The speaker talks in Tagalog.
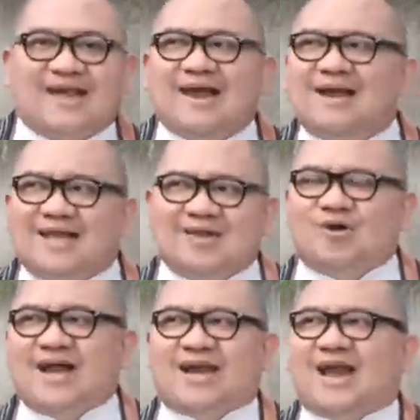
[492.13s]
Ilang
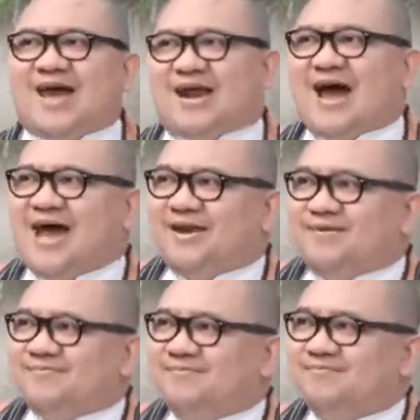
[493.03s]
linggo nang
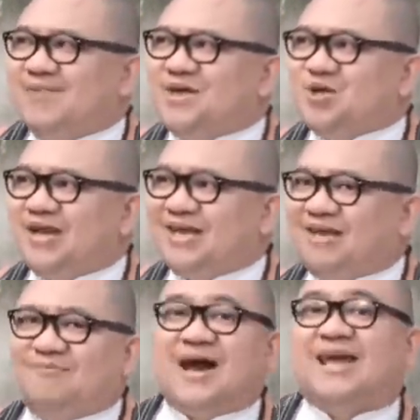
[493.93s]
nakaraan, medyo
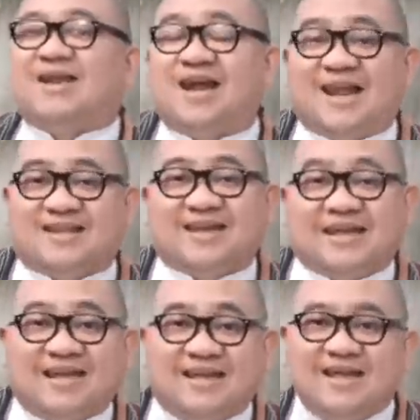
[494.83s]
naging viral at
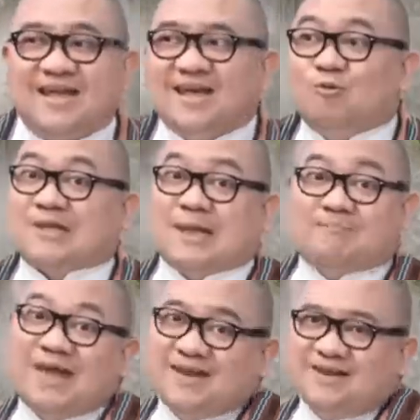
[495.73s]
naging
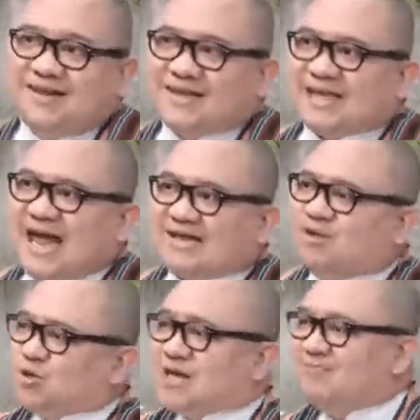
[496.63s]
usapin sa
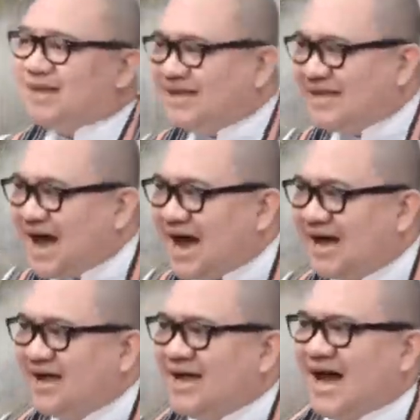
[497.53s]
social media
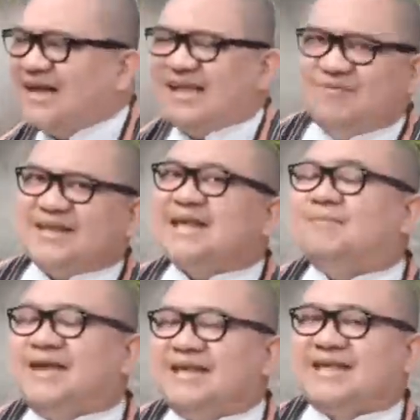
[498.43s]
at even sa
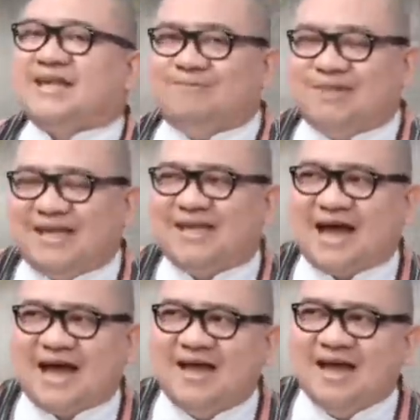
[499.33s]
mainstream
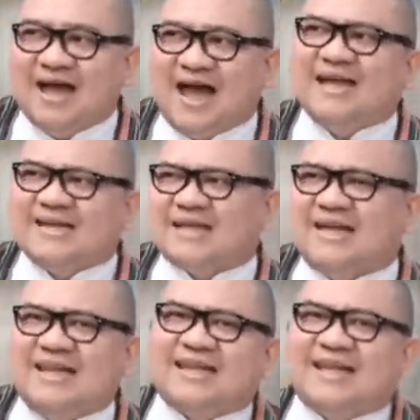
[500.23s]
media ang
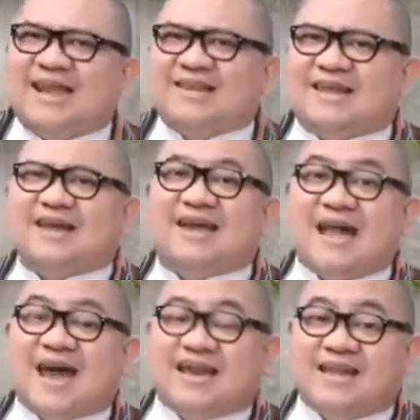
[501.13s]
isang insidenteng
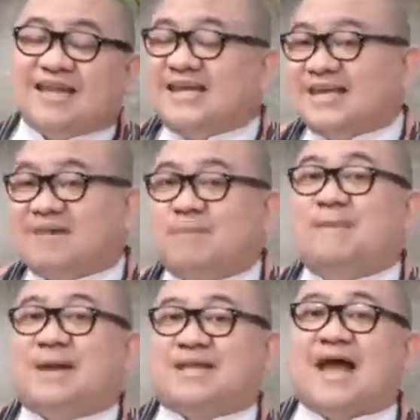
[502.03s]
nangyari sa isang
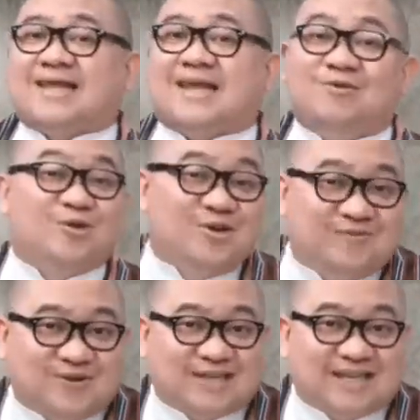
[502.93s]
pamantasan o
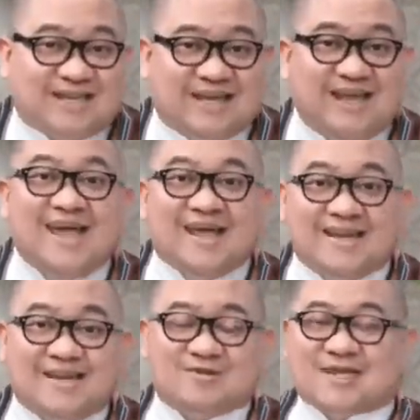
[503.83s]
university
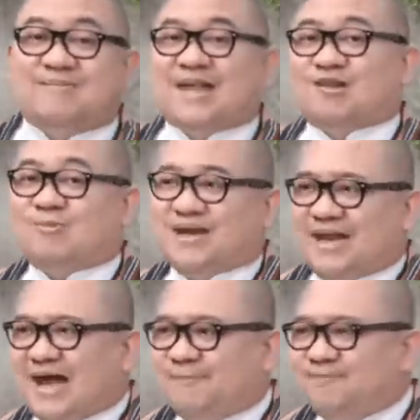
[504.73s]
dito sa Metro
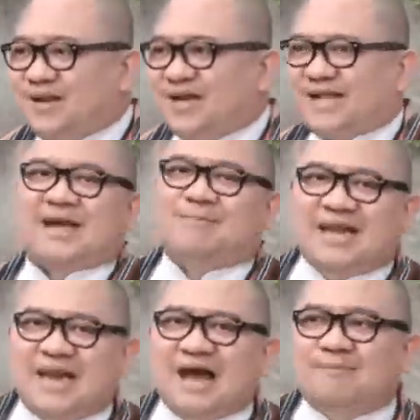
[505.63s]
Manila. Sabi
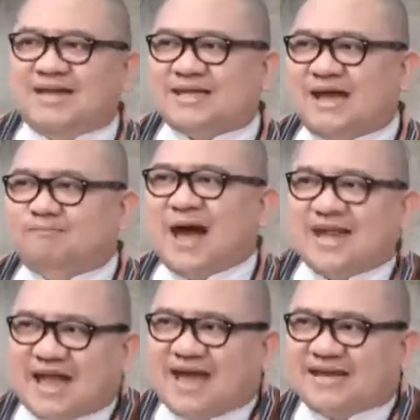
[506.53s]
nila may isang
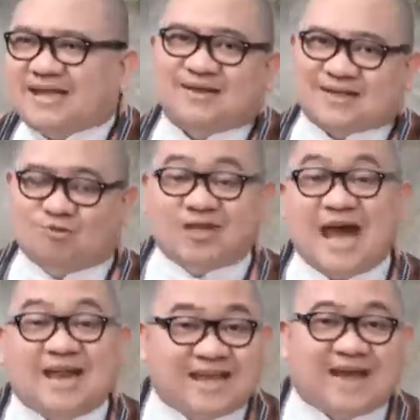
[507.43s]
bata, isang
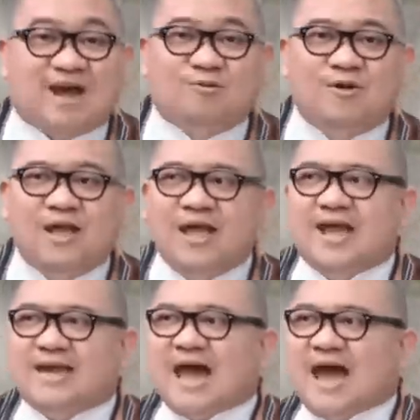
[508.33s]
estudyante raw
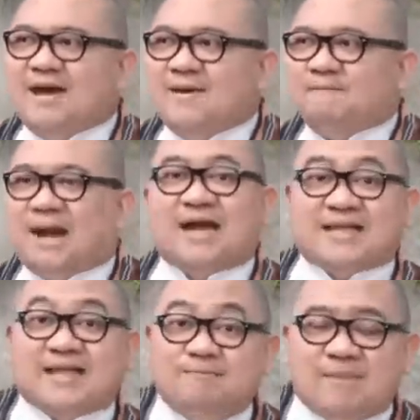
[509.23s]
na
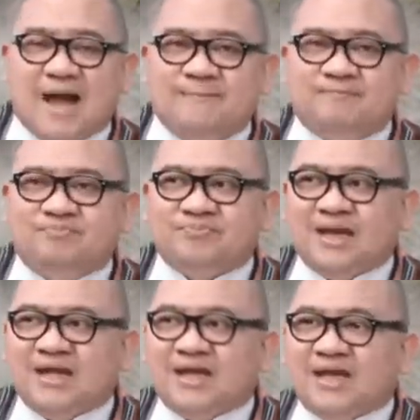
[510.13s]
pagkasimba,
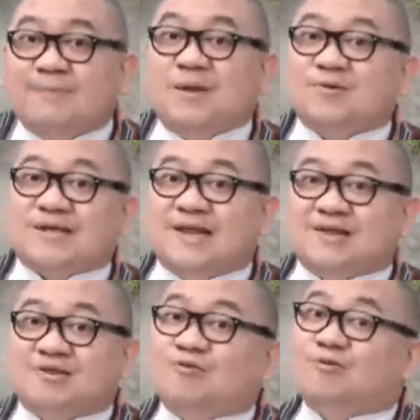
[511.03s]

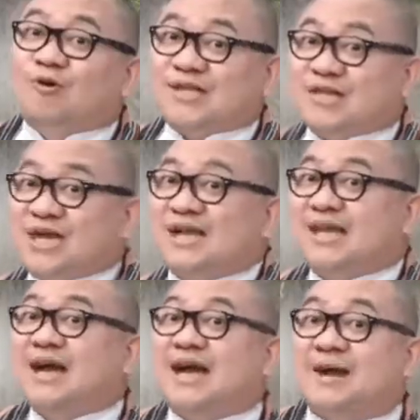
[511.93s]
ipinuslit yung kostyang
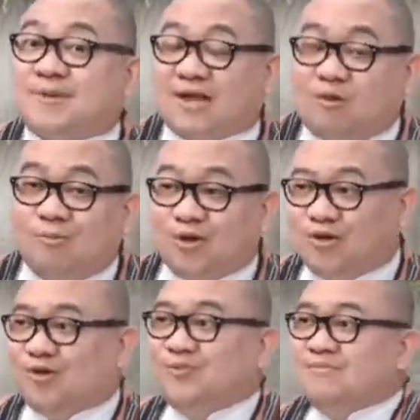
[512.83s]
tinanggap sa
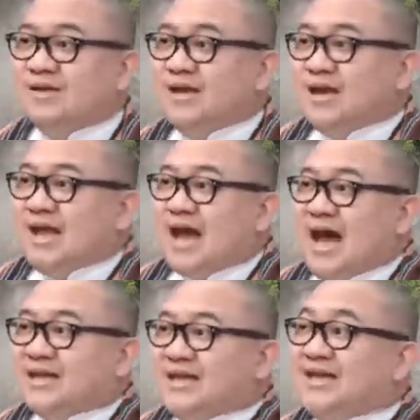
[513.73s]
komunyon
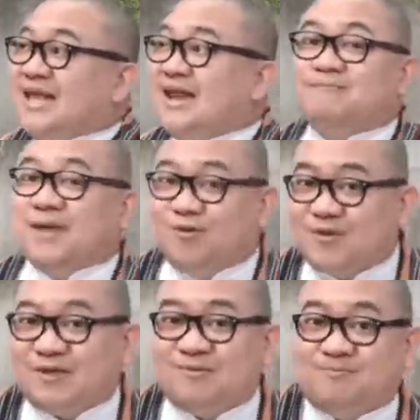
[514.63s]
at hindi lang
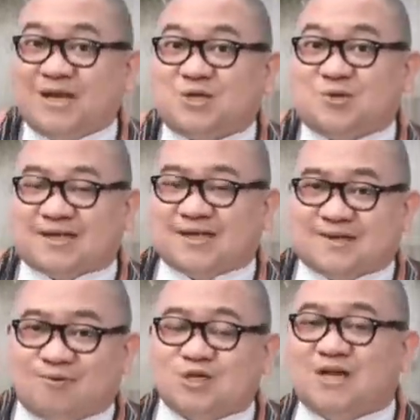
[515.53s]
pinost yung picture sa
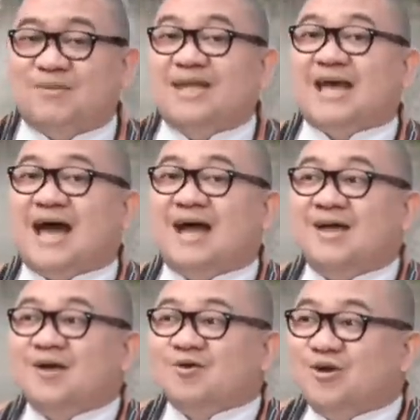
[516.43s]
social media,
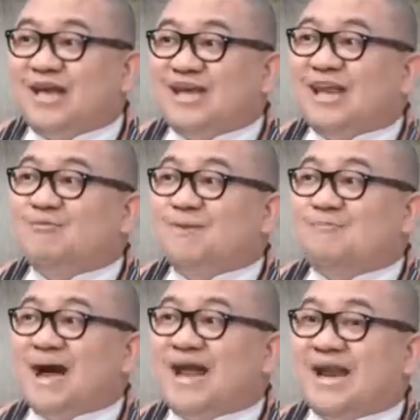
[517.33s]
kundi ginawan
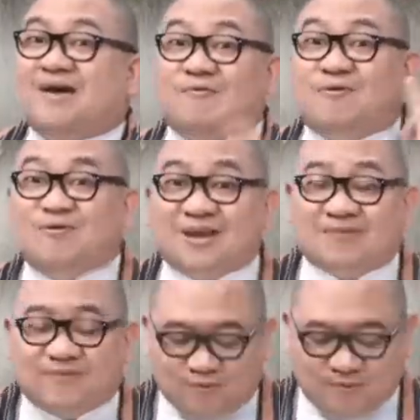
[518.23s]
pa nga ng food
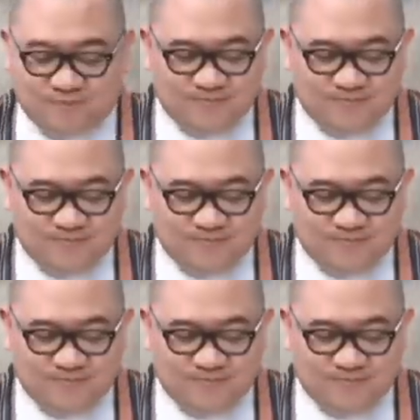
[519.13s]
review.